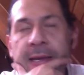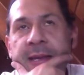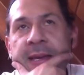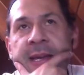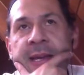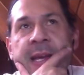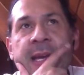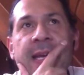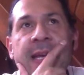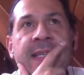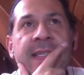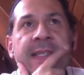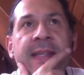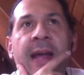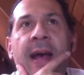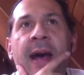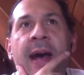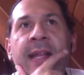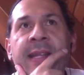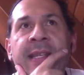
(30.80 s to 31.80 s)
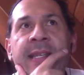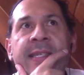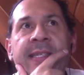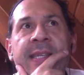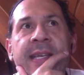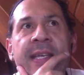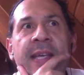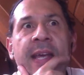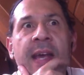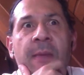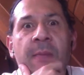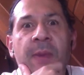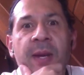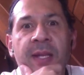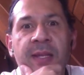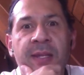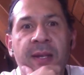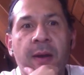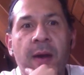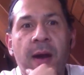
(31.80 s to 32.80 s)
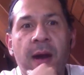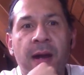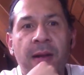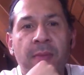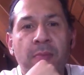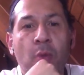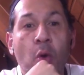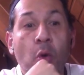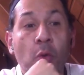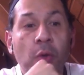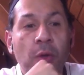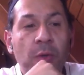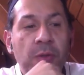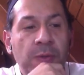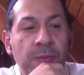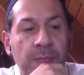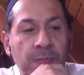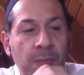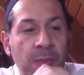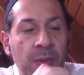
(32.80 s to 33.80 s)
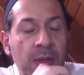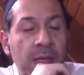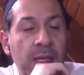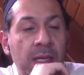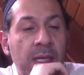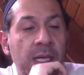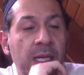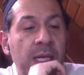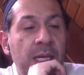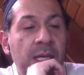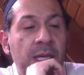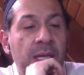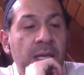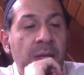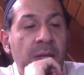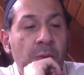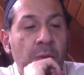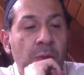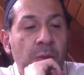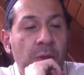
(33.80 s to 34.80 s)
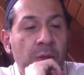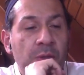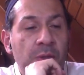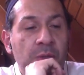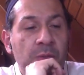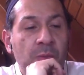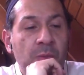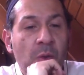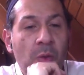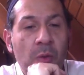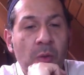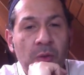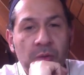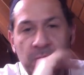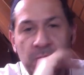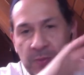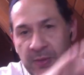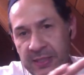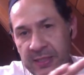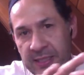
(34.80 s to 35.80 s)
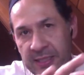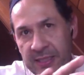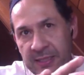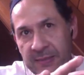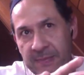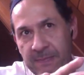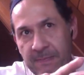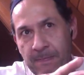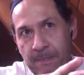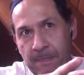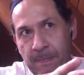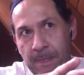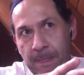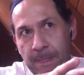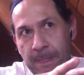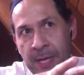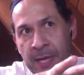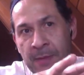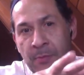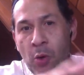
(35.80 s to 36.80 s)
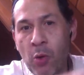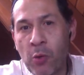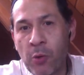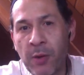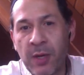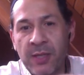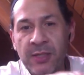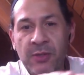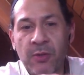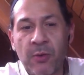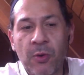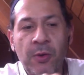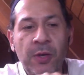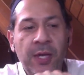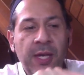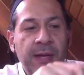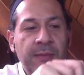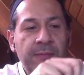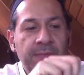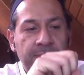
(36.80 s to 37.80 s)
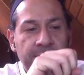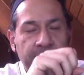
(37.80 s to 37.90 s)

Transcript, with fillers: que está diseñada para trabajar módulos. Y uno de esos módulos pues es el módulo de astrología,